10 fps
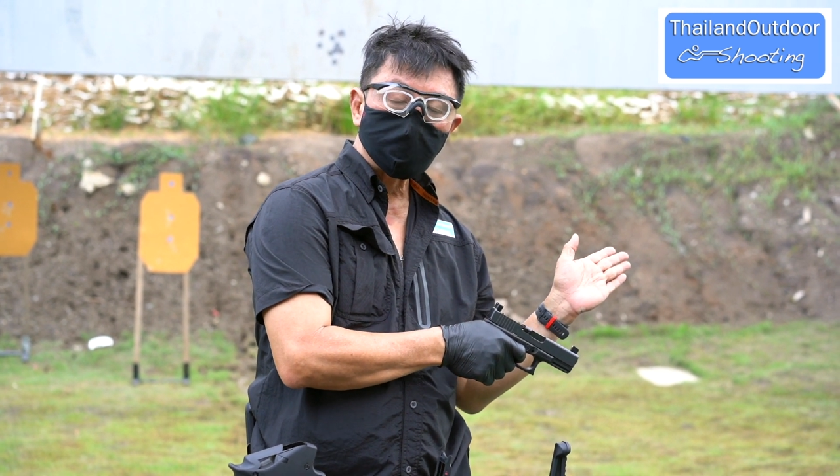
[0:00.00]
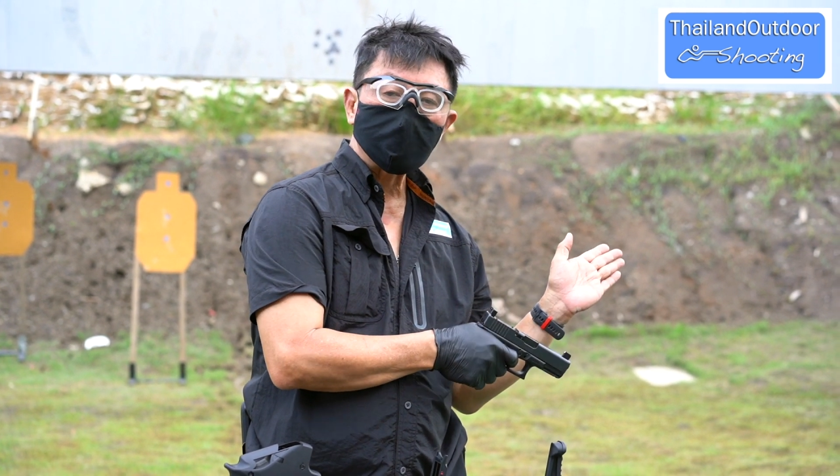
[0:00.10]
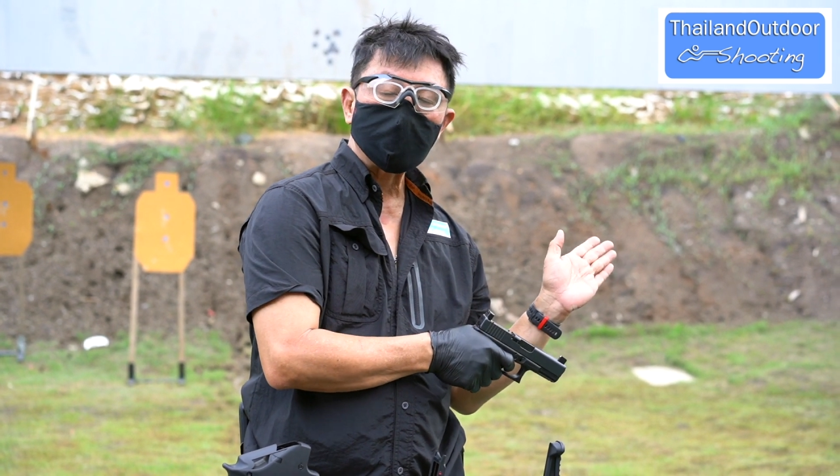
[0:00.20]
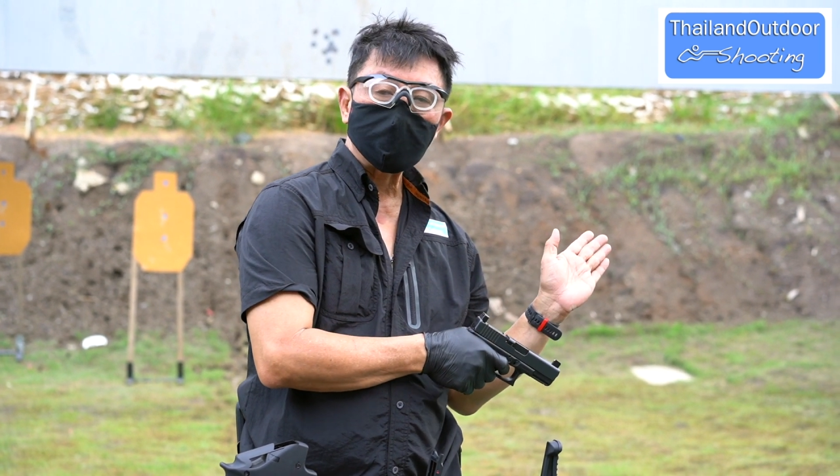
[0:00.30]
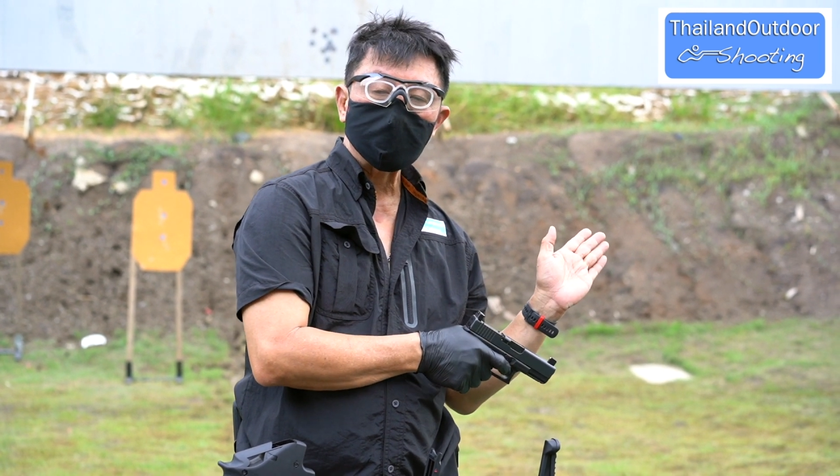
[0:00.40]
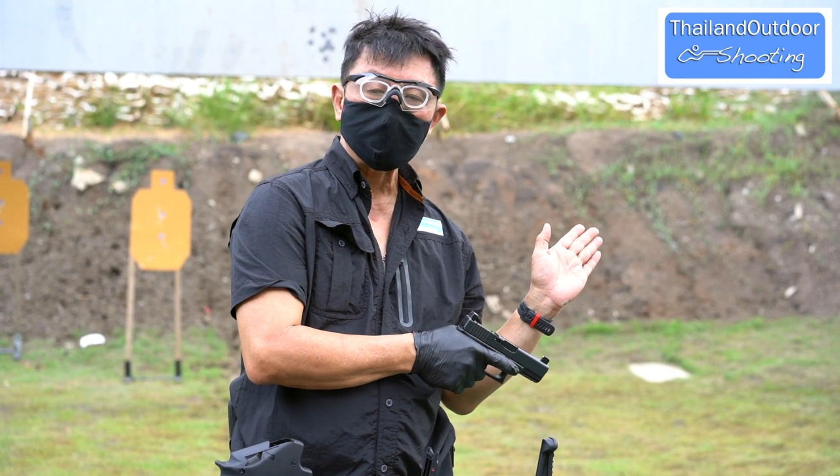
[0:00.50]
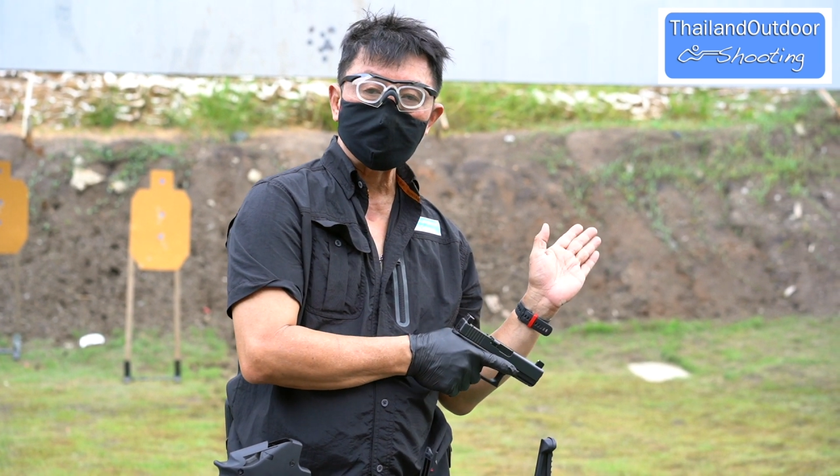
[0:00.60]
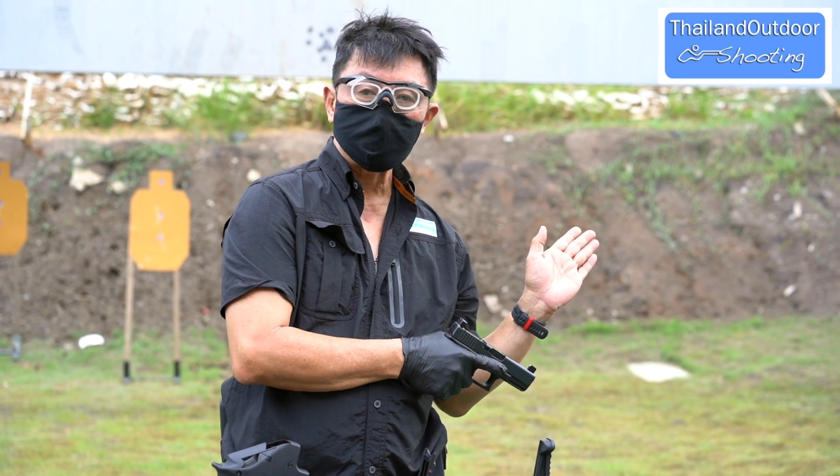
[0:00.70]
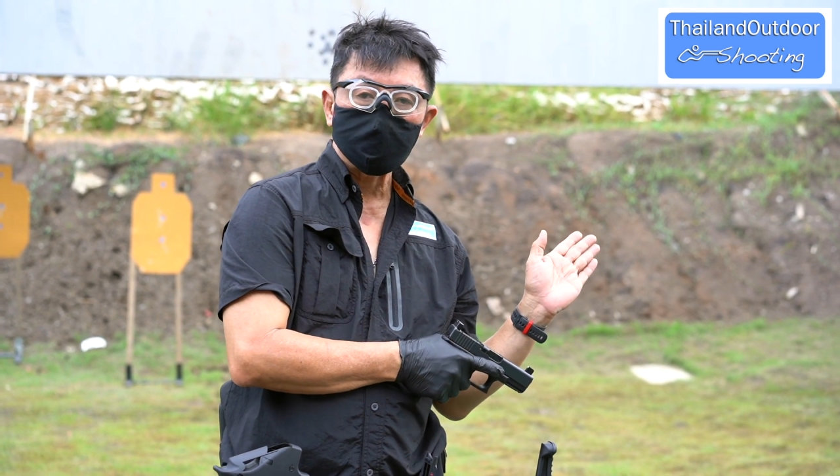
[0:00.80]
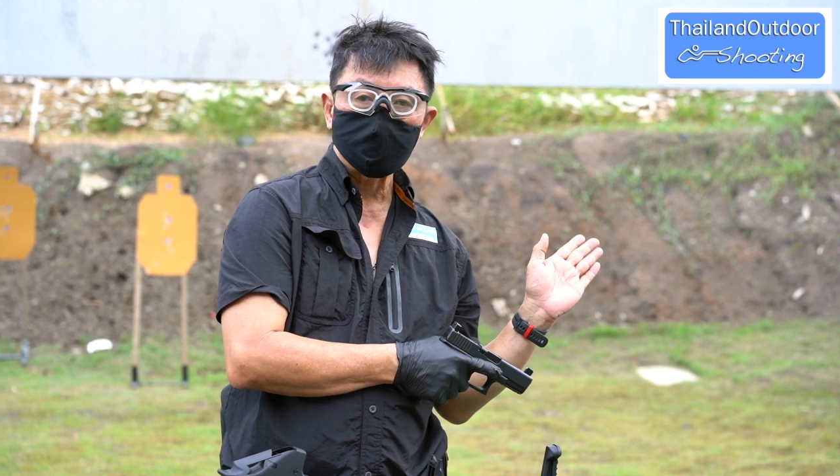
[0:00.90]
อันตรายกับ
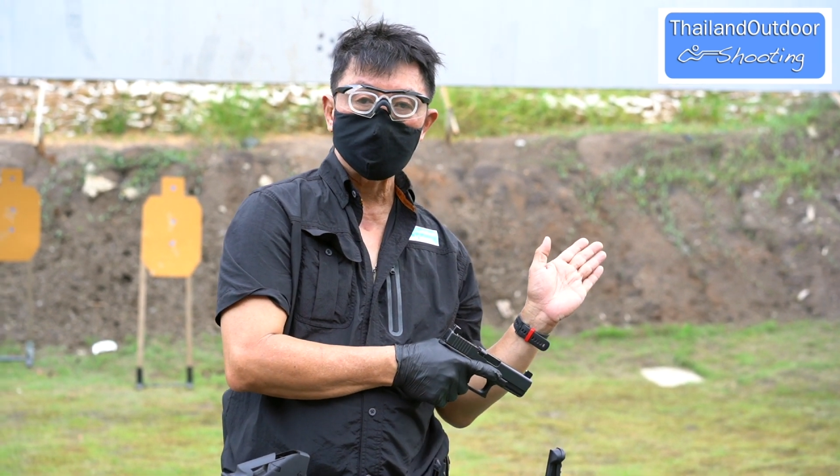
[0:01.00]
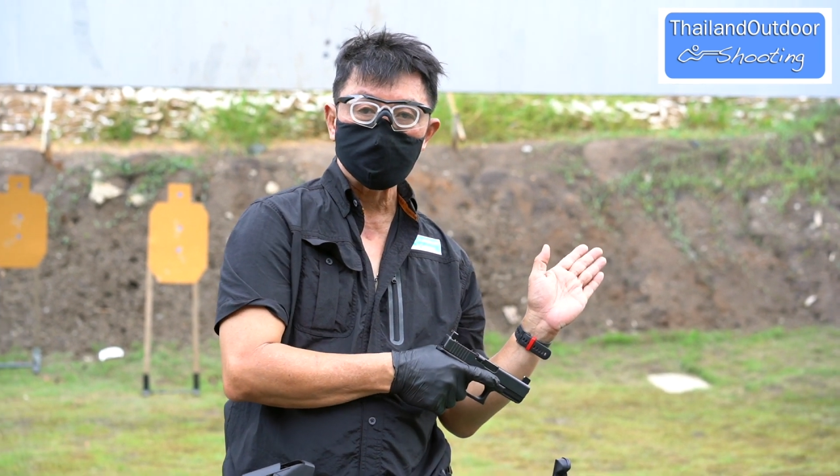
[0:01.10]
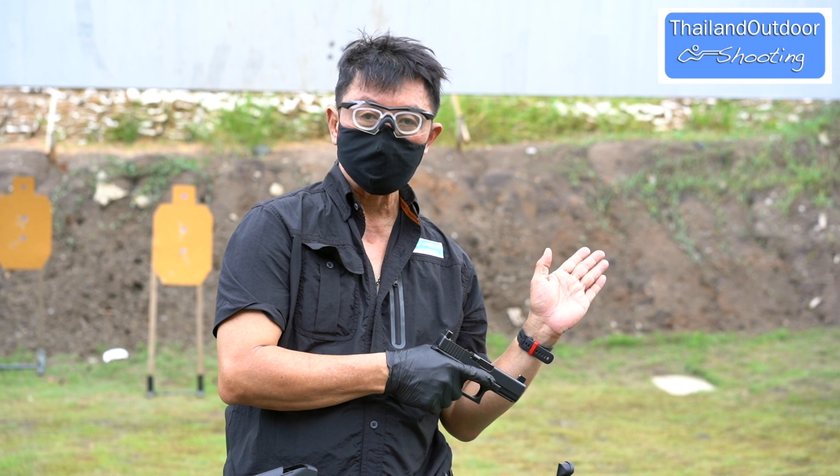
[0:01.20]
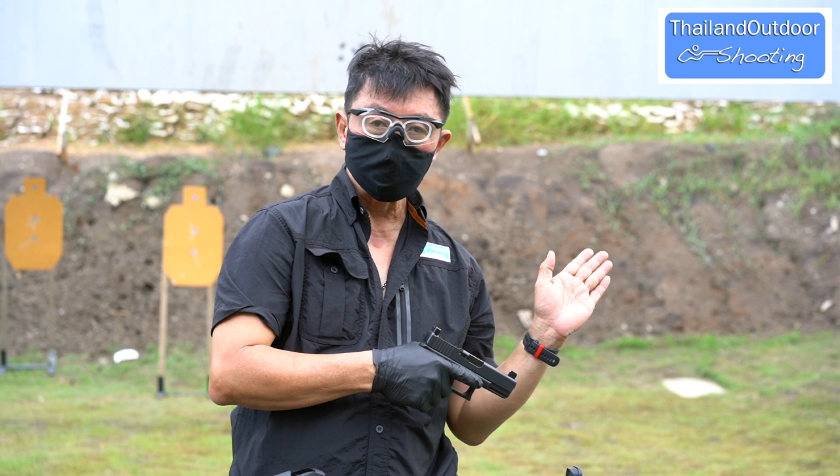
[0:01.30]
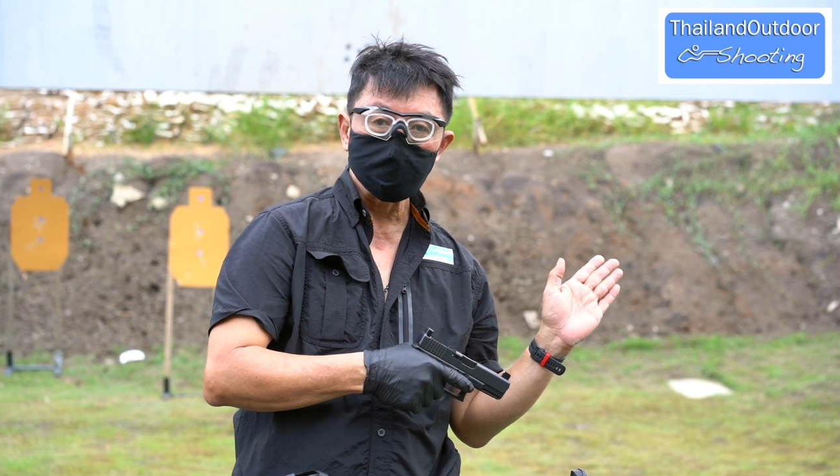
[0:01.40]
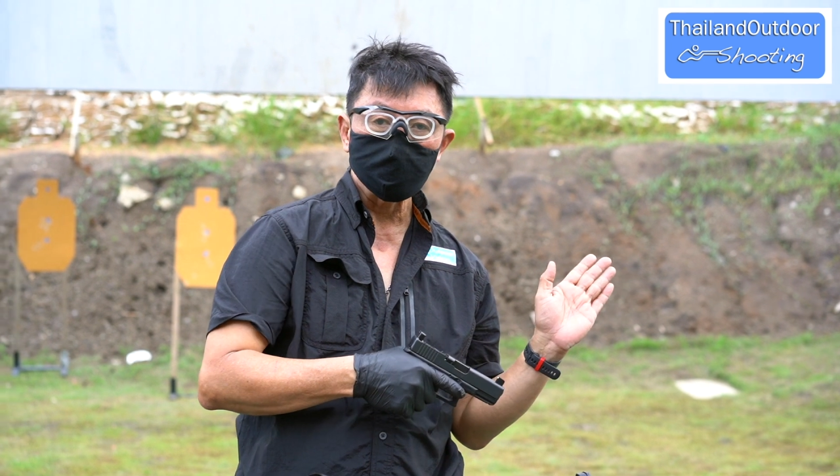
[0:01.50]
สิ่งมี